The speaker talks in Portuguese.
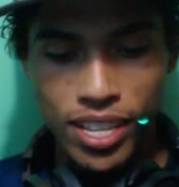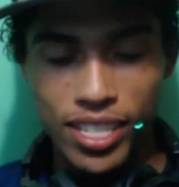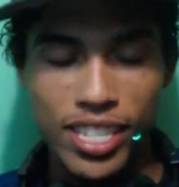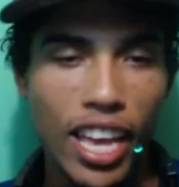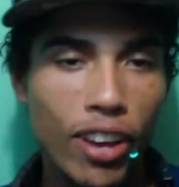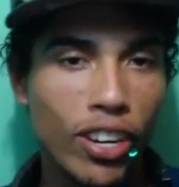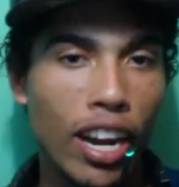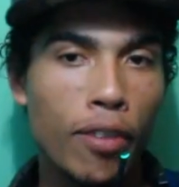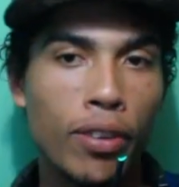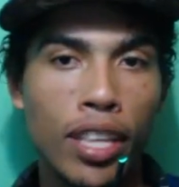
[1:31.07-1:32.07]
vocês querem que eu
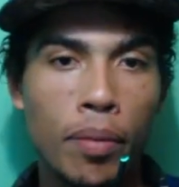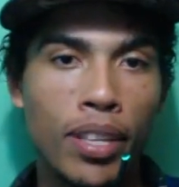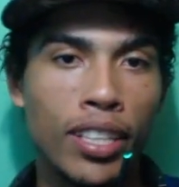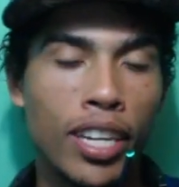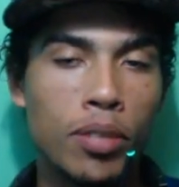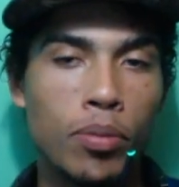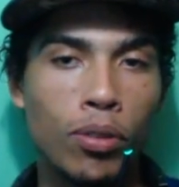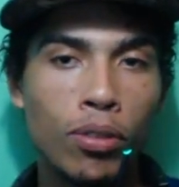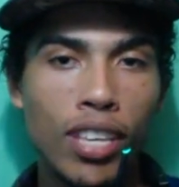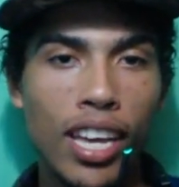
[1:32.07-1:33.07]
grave uma DM de 3 minutos?